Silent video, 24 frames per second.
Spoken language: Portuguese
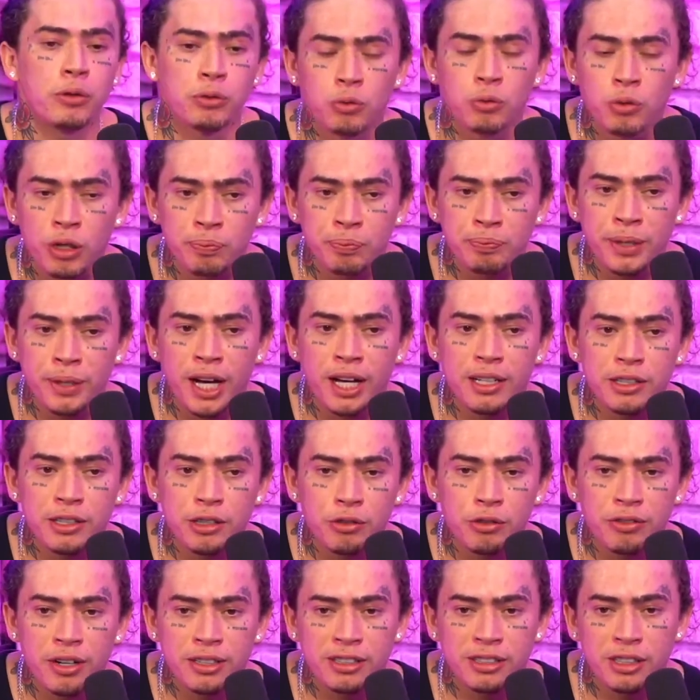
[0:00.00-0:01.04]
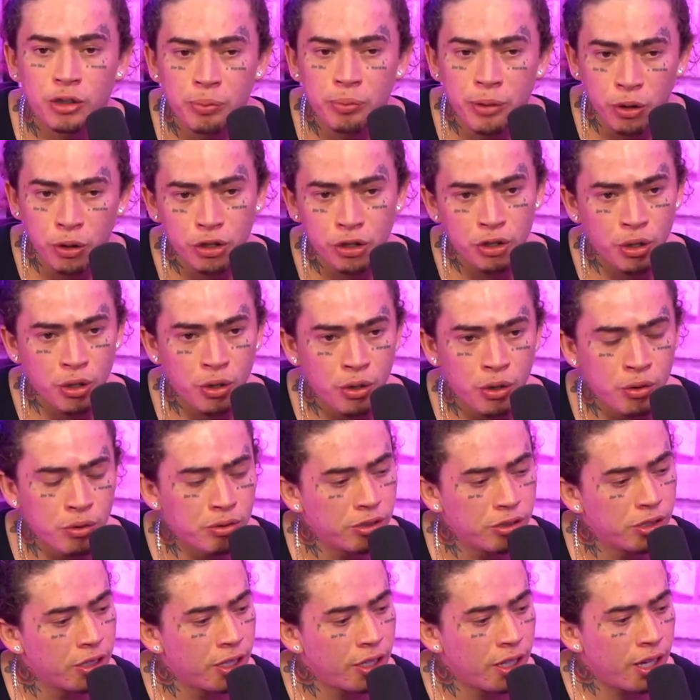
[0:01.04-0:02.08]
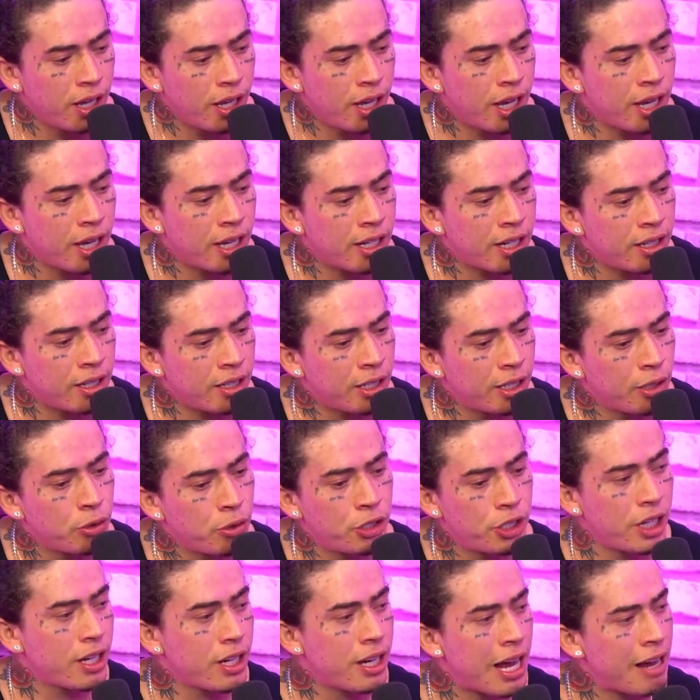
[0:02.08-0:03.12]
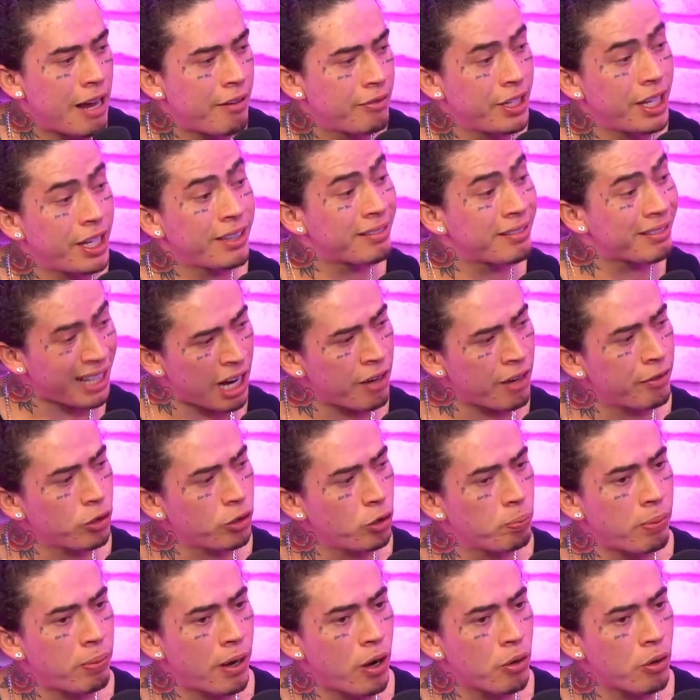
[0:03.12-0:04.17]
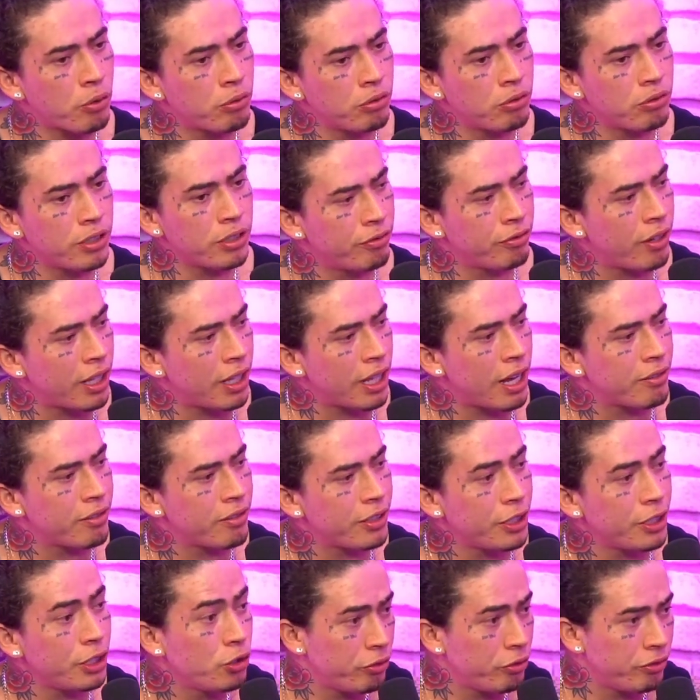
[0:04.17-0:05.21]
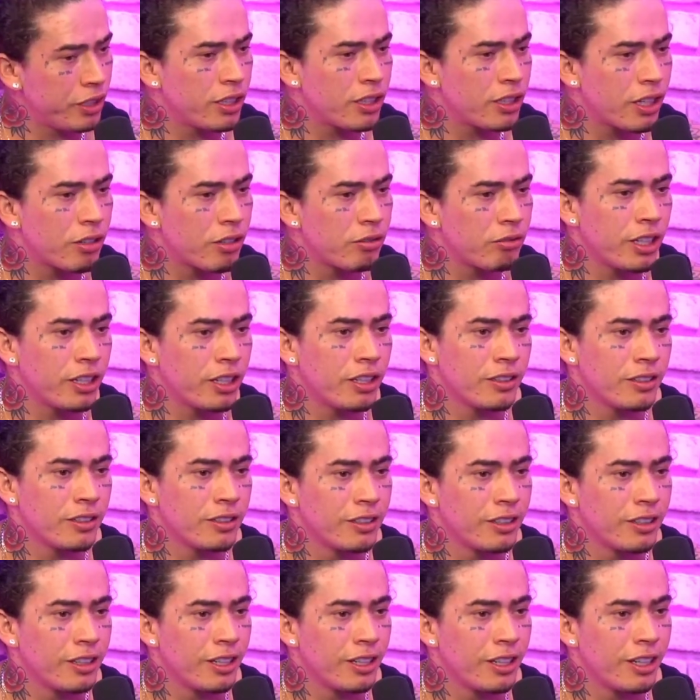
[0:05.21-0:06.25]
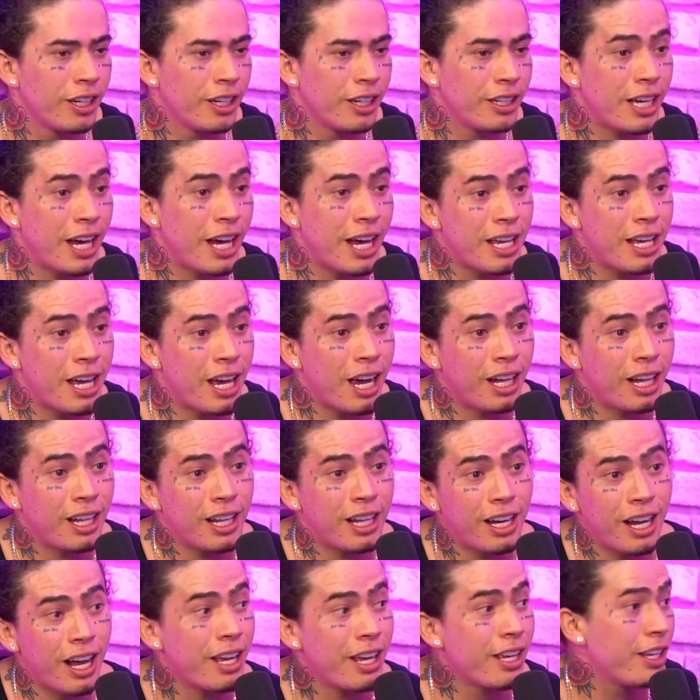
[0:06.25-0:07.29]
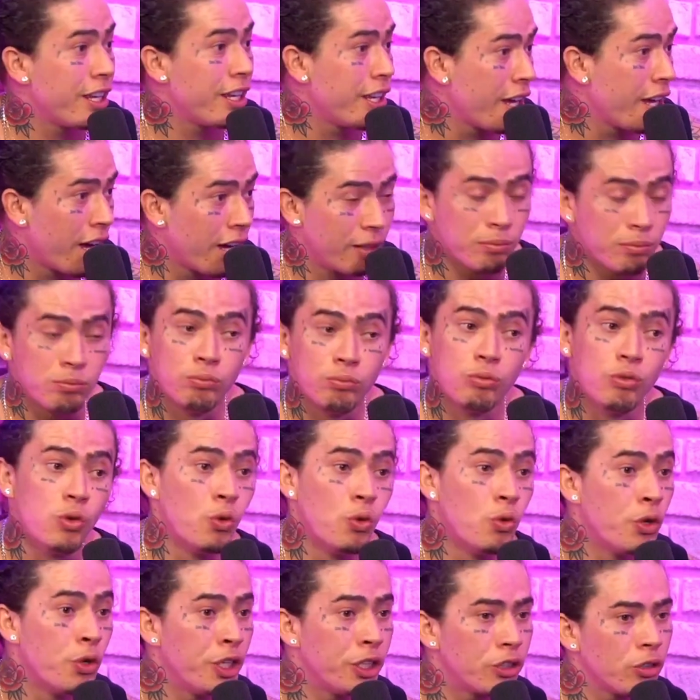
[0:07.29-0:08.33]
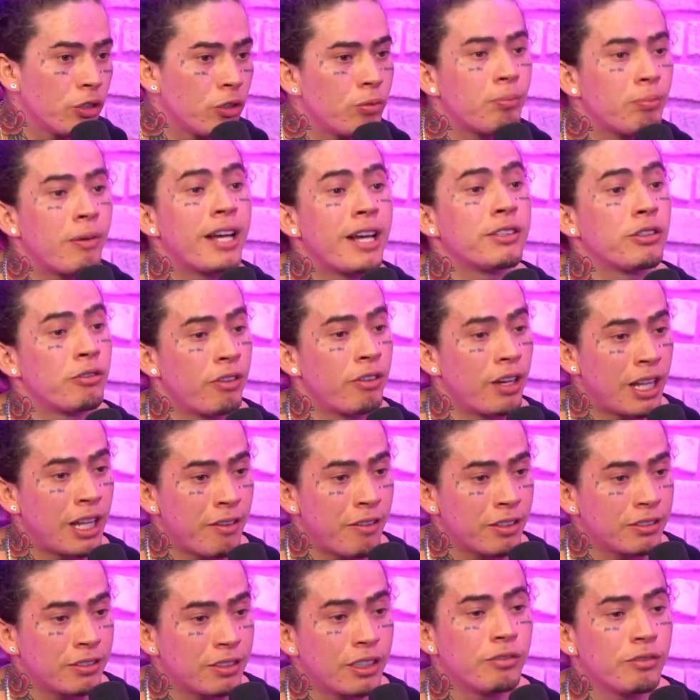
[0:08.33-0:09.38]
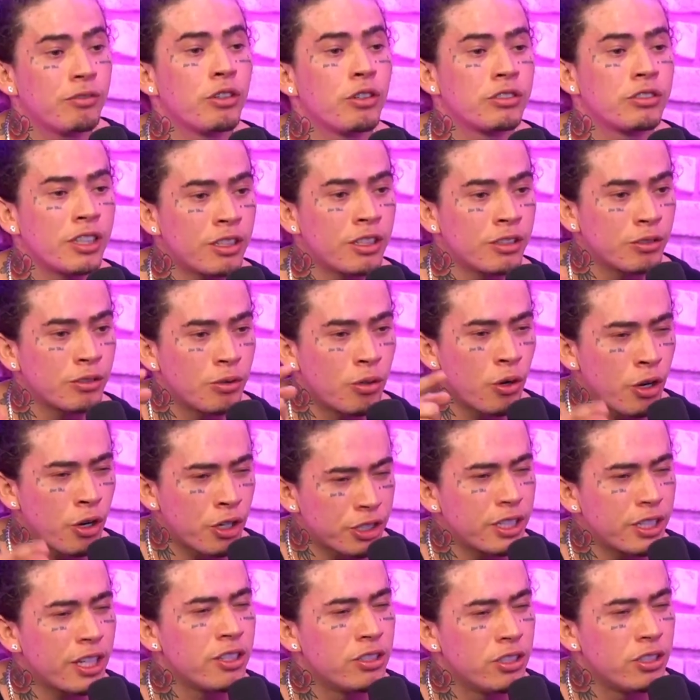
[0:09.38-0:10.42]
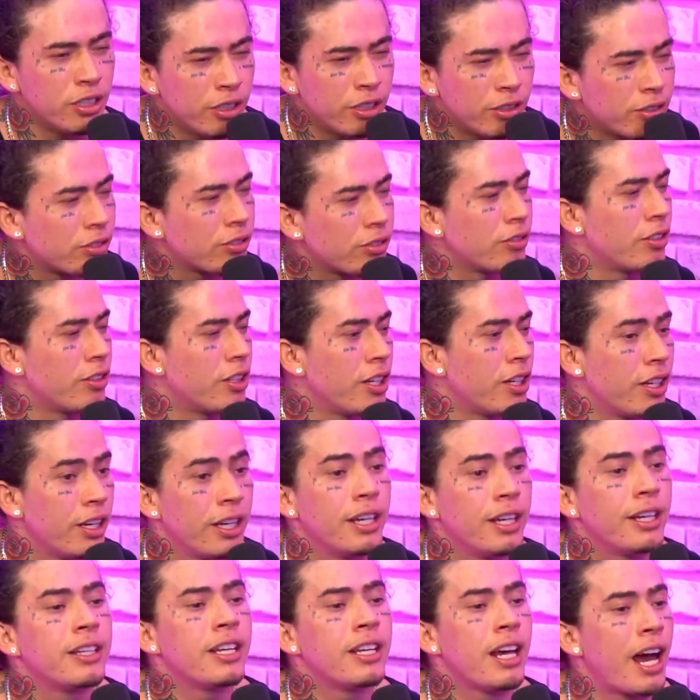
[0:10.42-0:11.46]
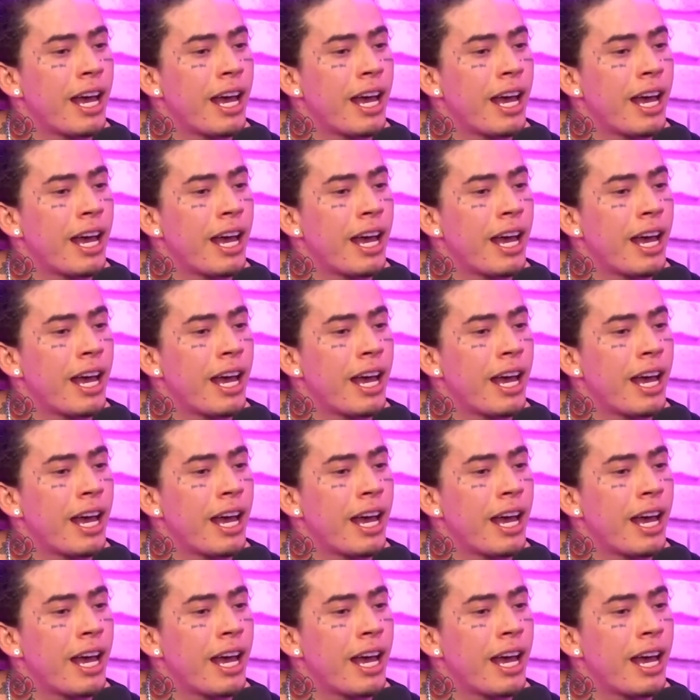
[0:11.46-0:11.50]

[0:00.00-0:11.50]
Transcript: Uma piada que eu fazia no meu show era eu chegava e entrava no palco e falava, e o Vitão, hein? E aí a galera ria uhum. muito, mas eu falava assim: vocês gostam é disso, né? Uhum.